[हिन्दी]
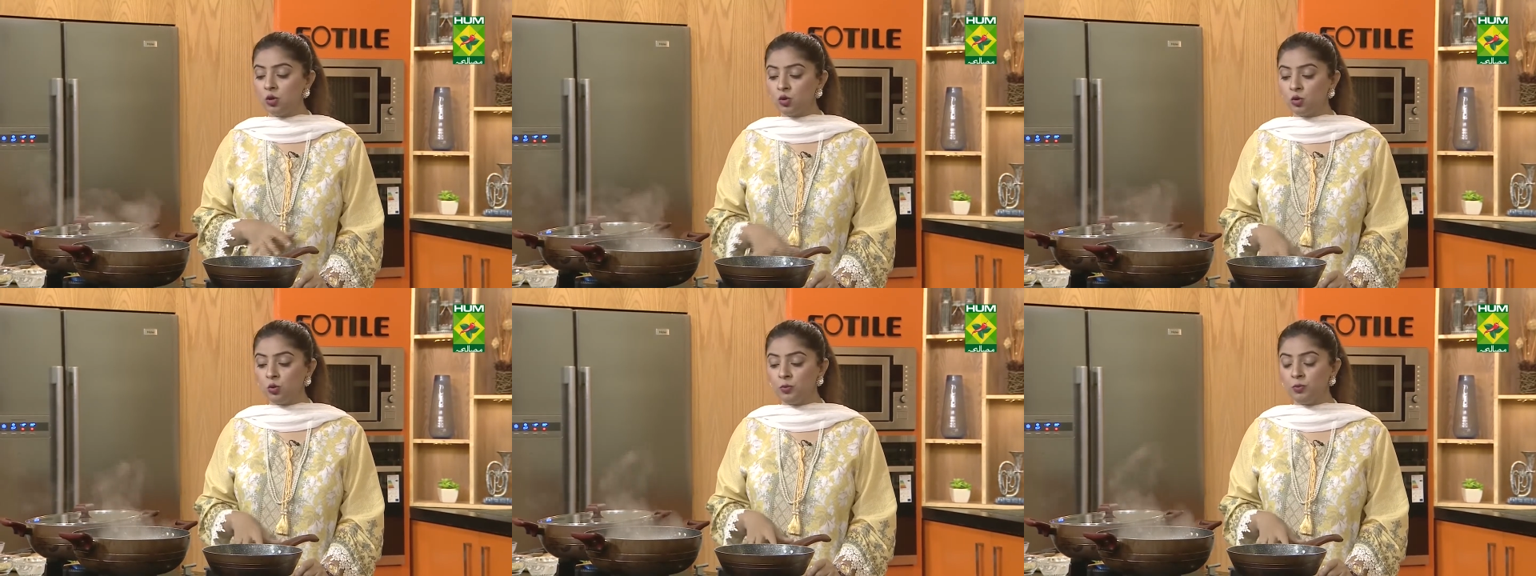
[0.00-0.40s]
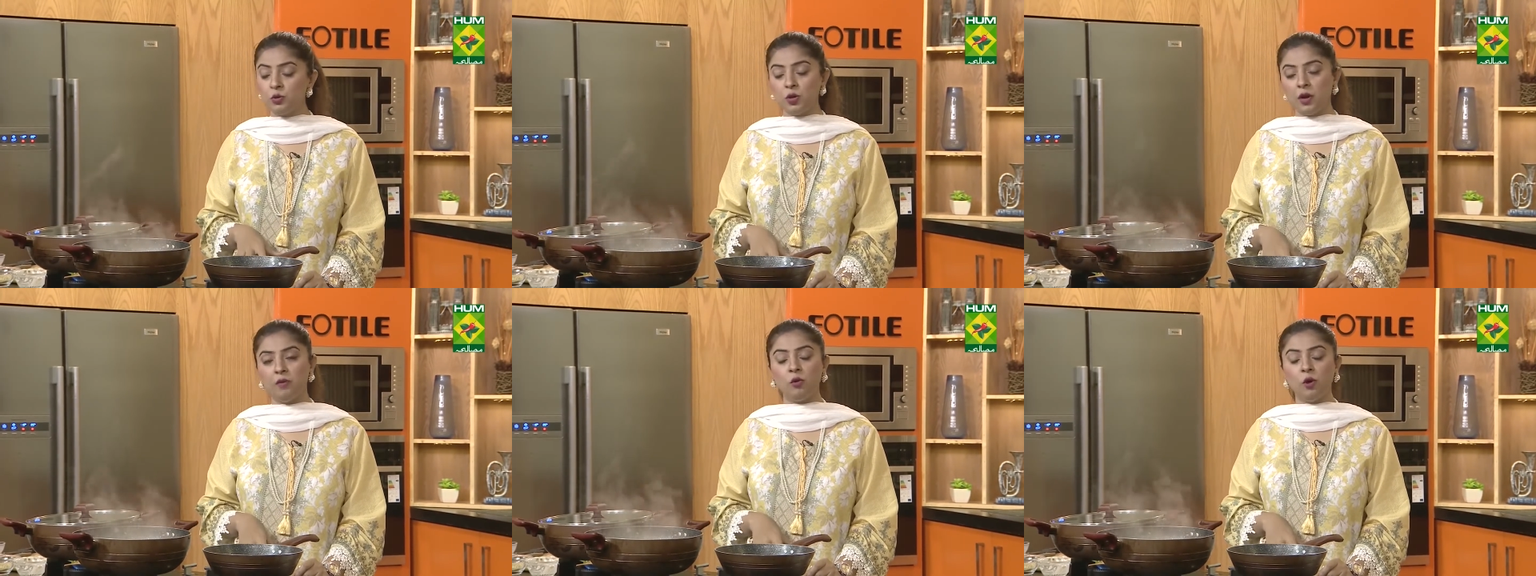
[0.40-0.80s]
सूप जो
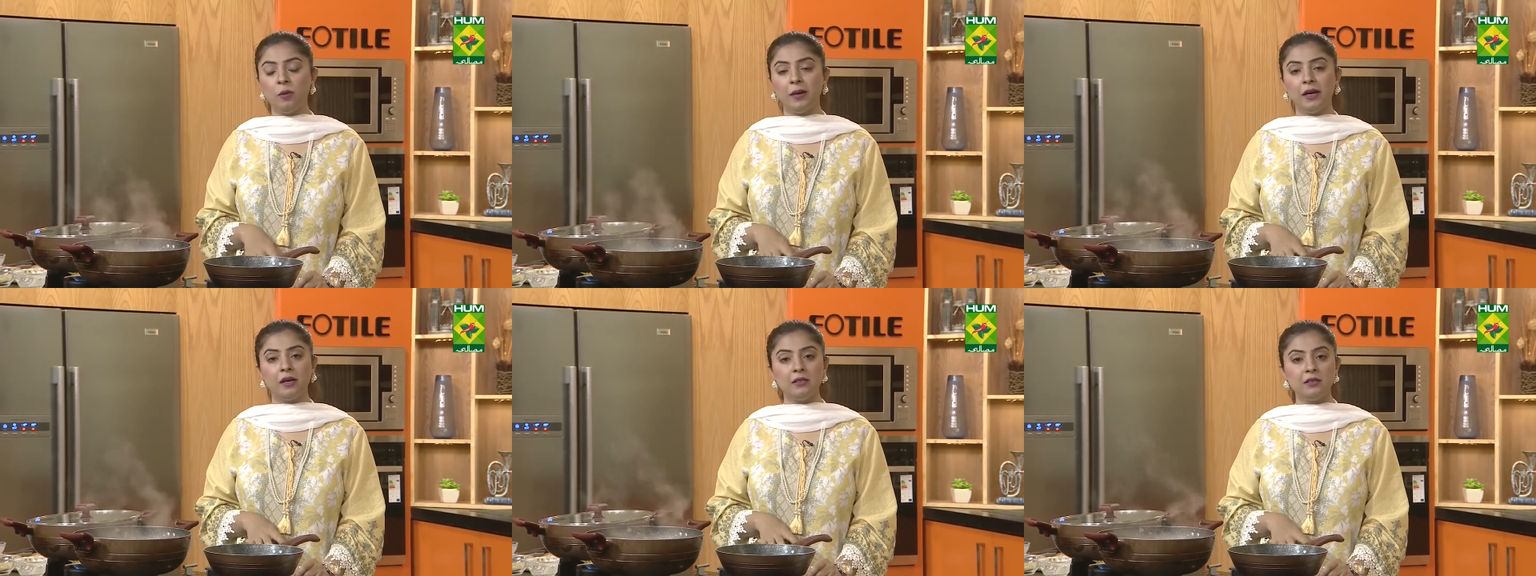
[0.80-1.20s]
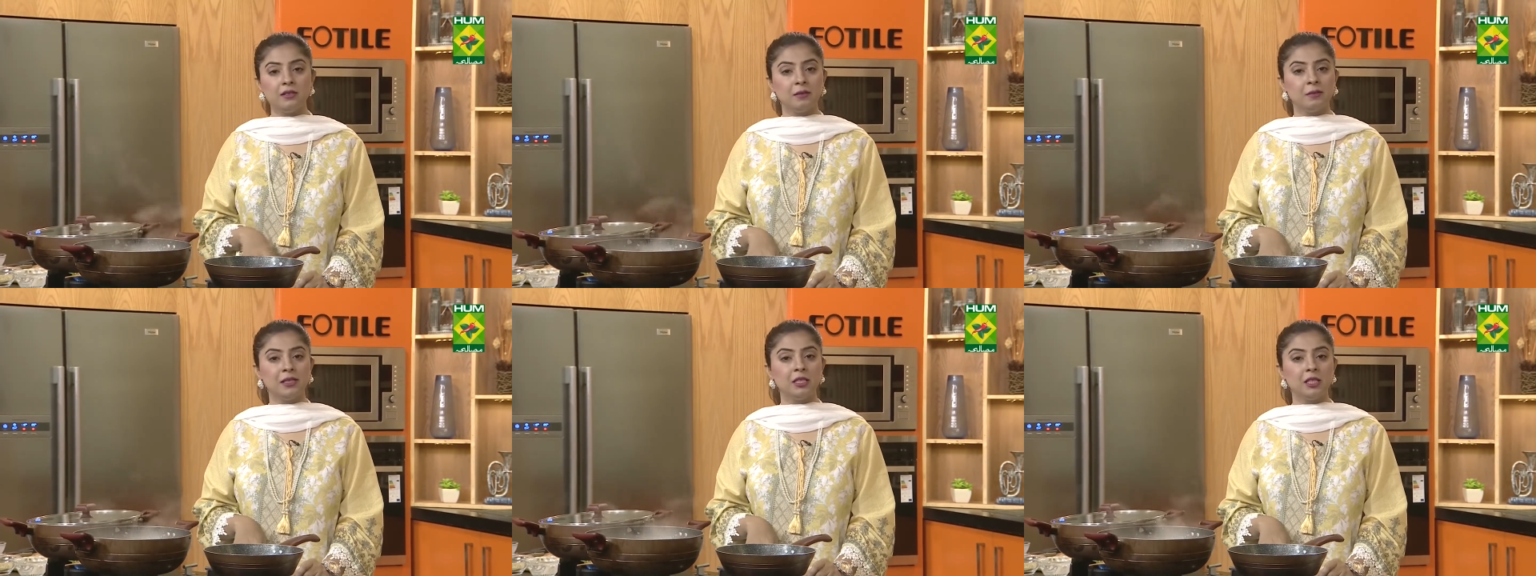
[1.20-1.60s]
है वो हमारा
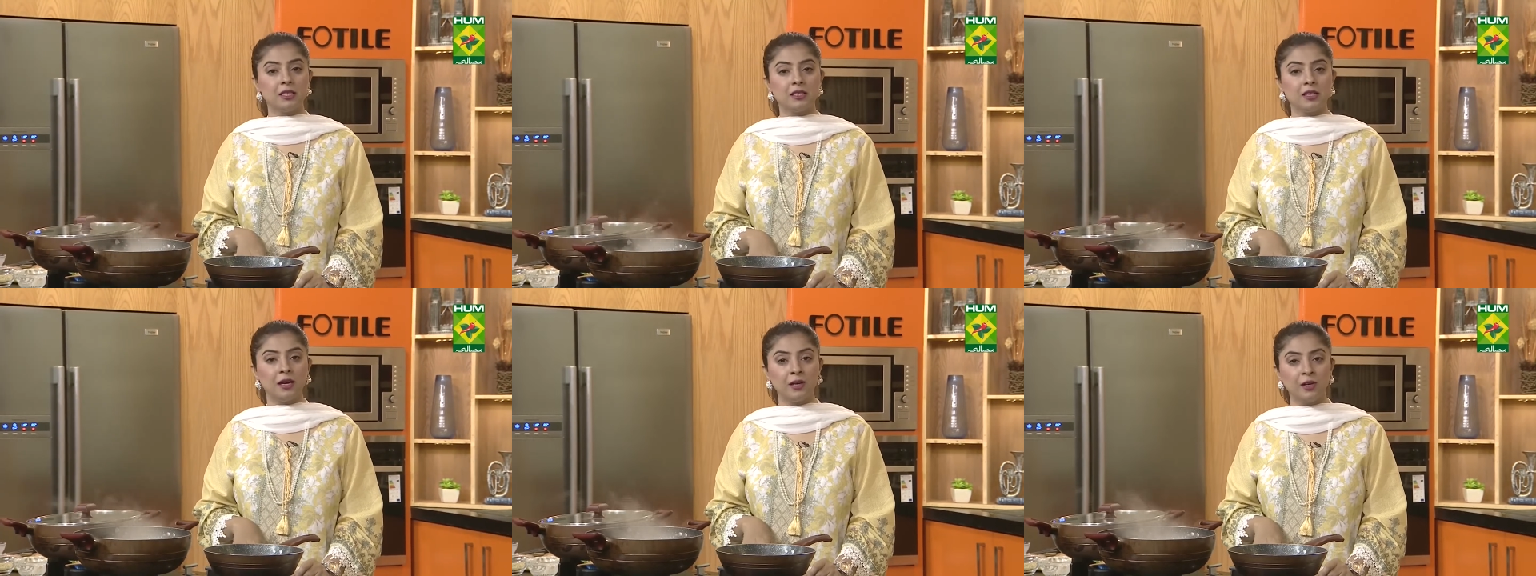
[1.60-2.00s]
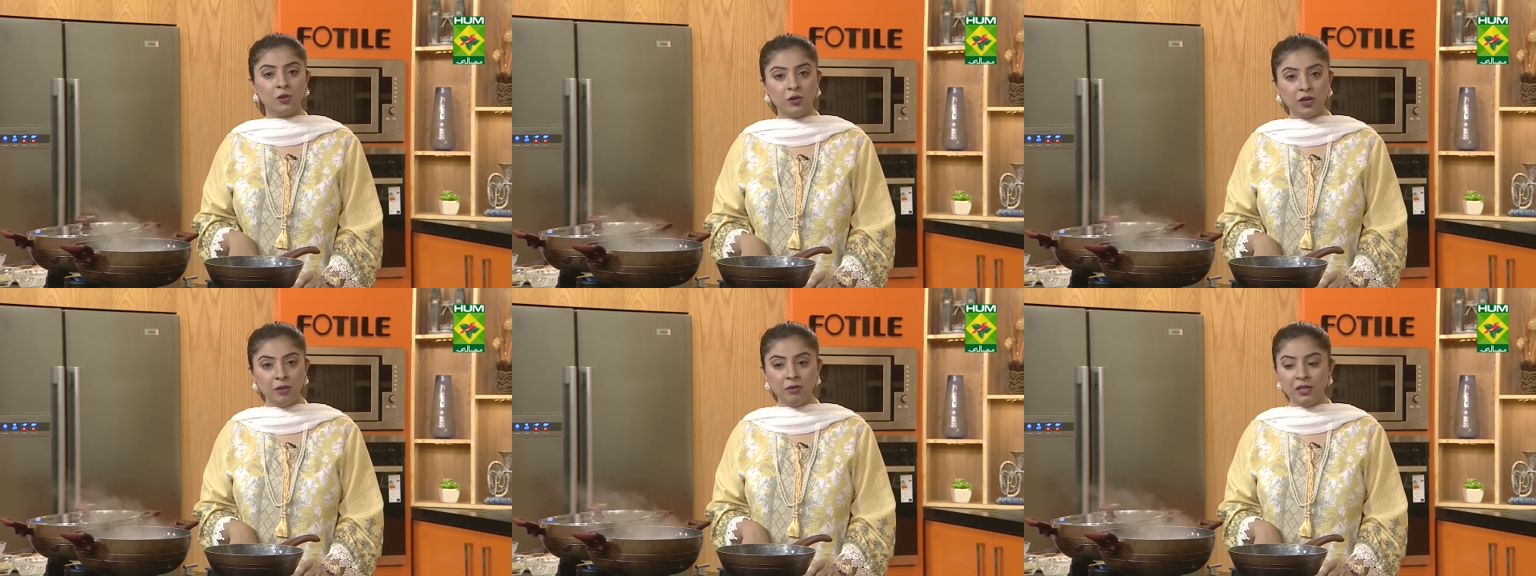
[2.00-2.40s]
ज़बरदस्त सा
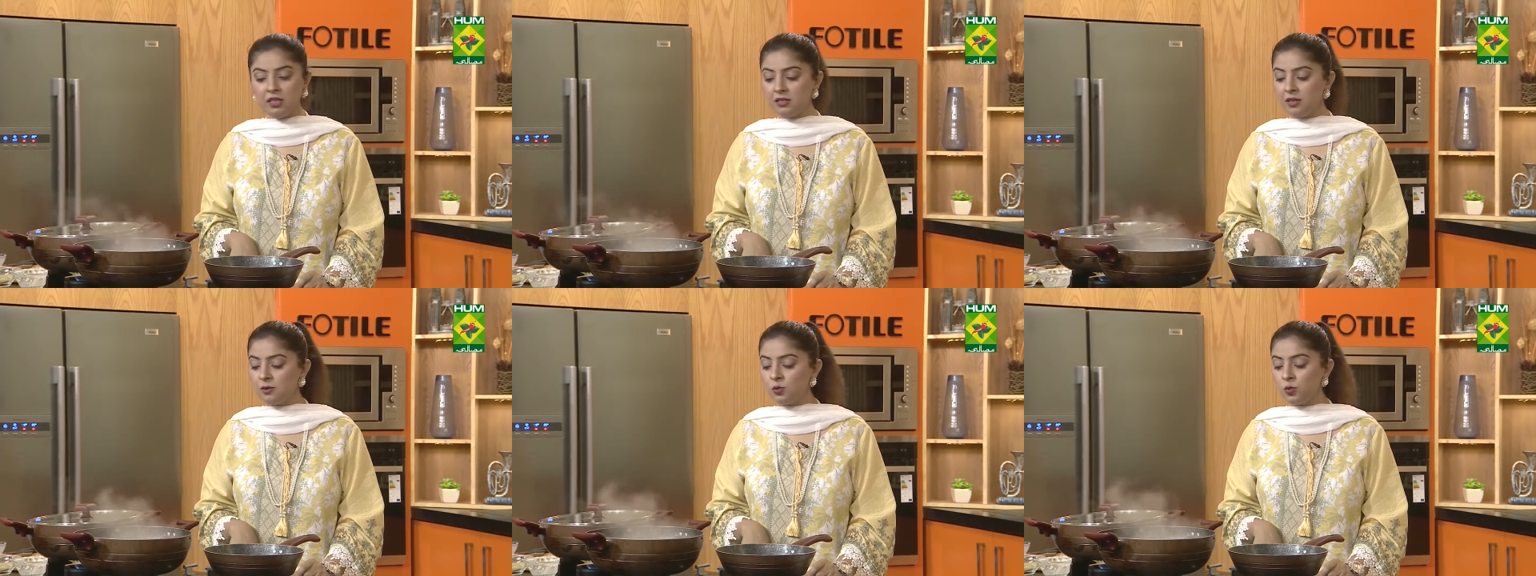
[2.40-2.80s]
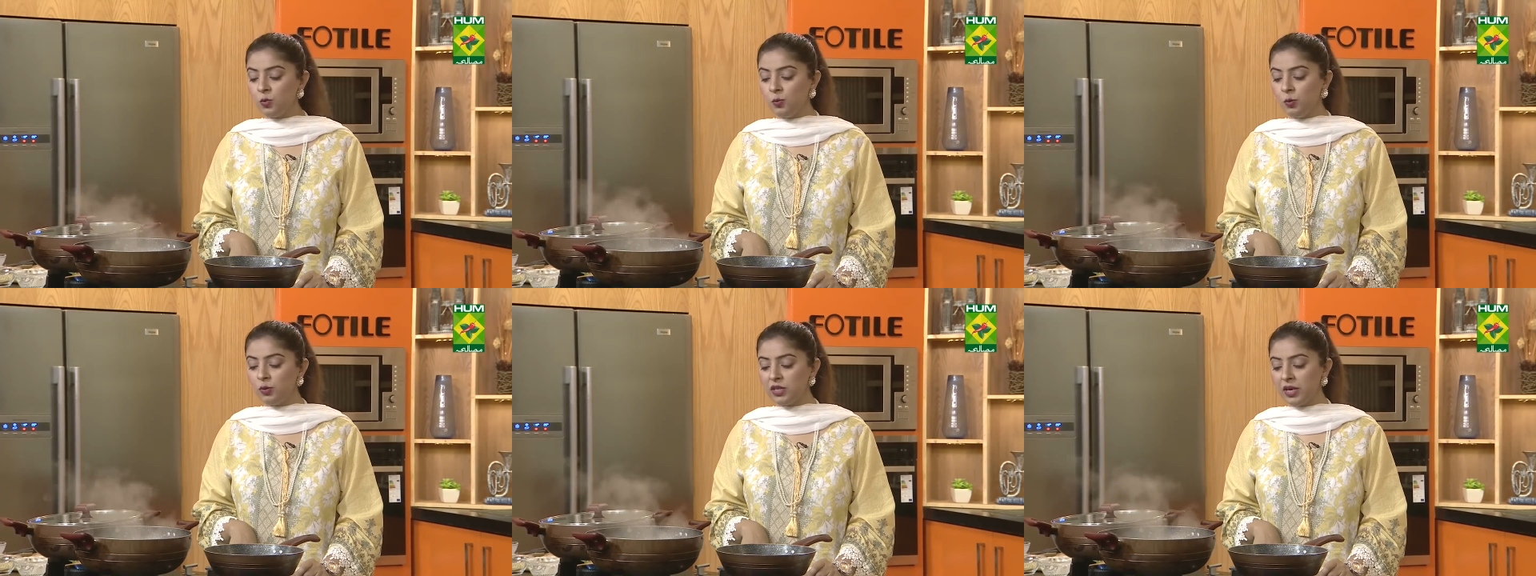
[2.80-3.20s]
क्रीमी सा
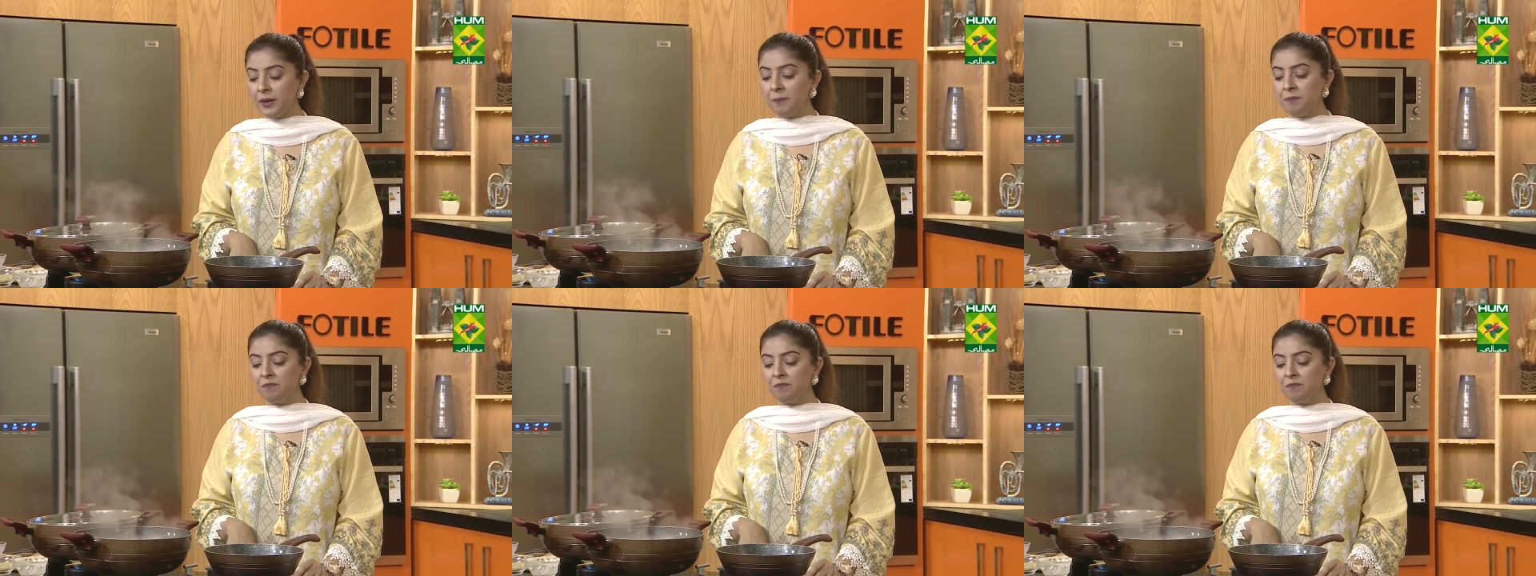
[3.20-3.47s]
सूप हो जाए